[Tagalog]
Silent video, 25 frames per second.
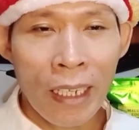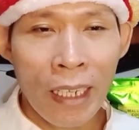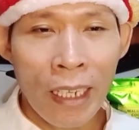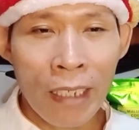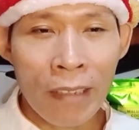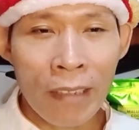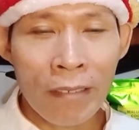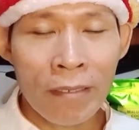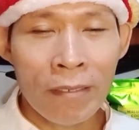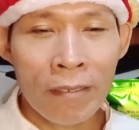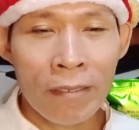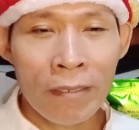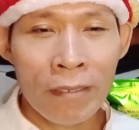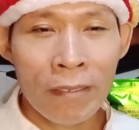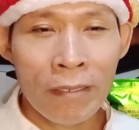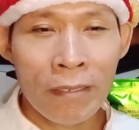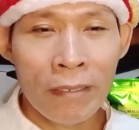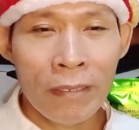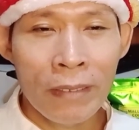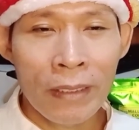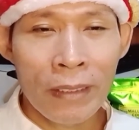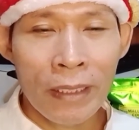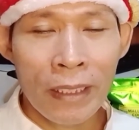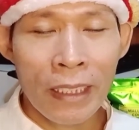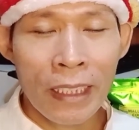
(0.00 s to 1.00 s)
ako
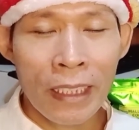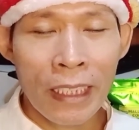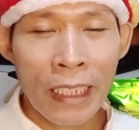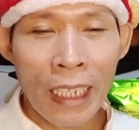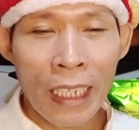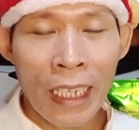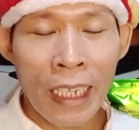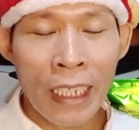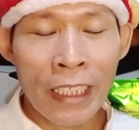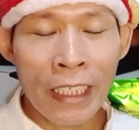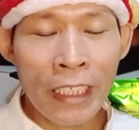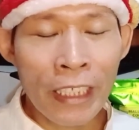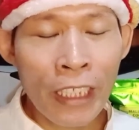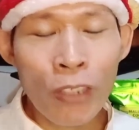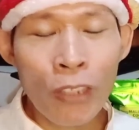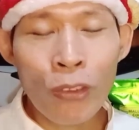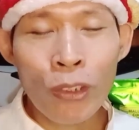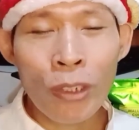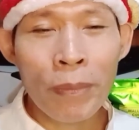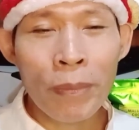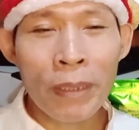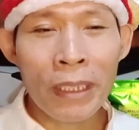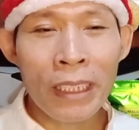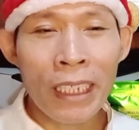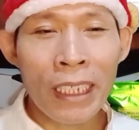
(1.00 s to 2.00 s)
ah, hindi ko
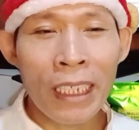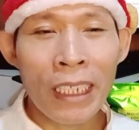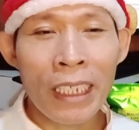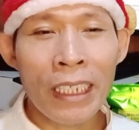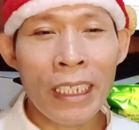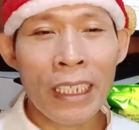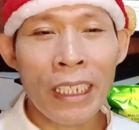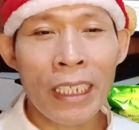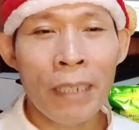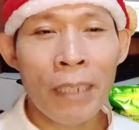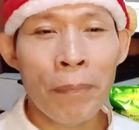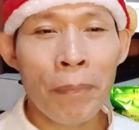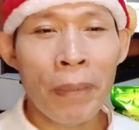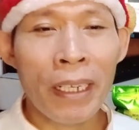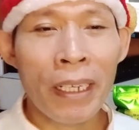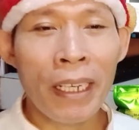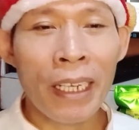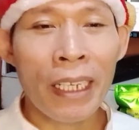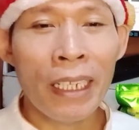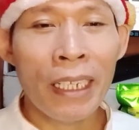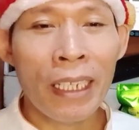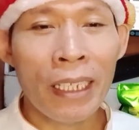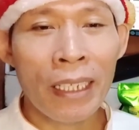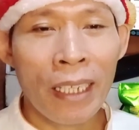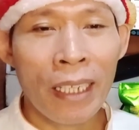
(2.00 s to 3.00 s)
naman talaga niyan
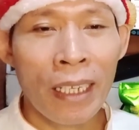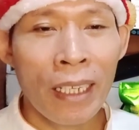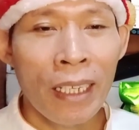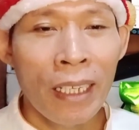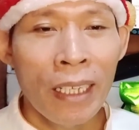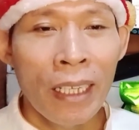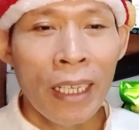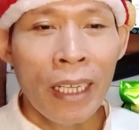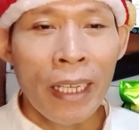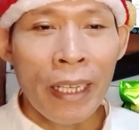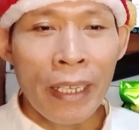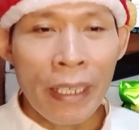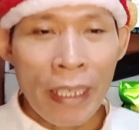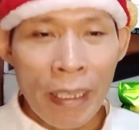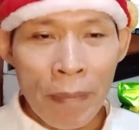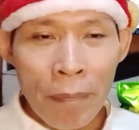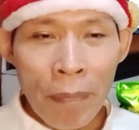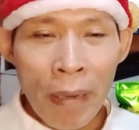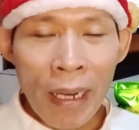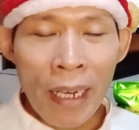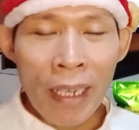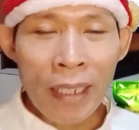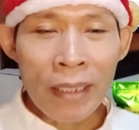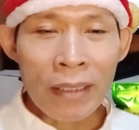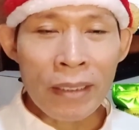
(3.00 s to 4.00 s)
ipagkaila na
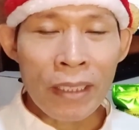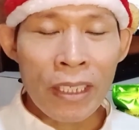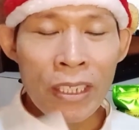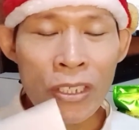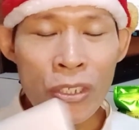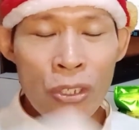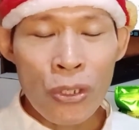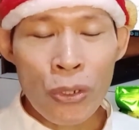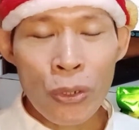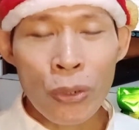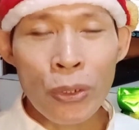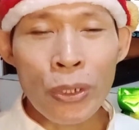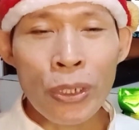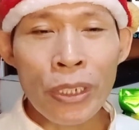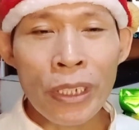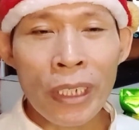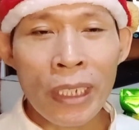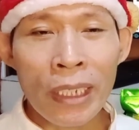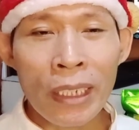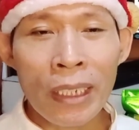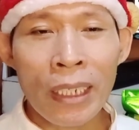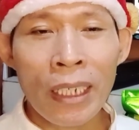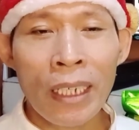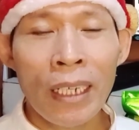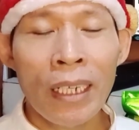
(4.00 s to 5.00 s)
iba ang texture
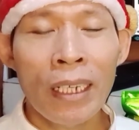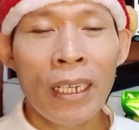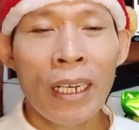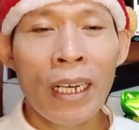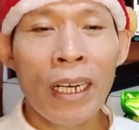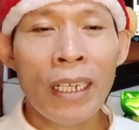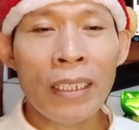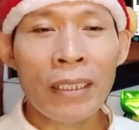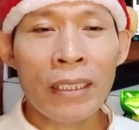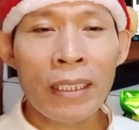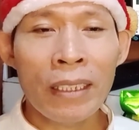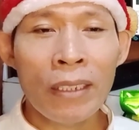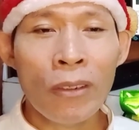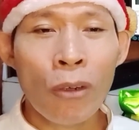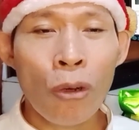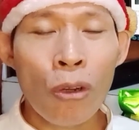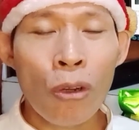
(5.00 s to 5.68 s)
ng uh, ating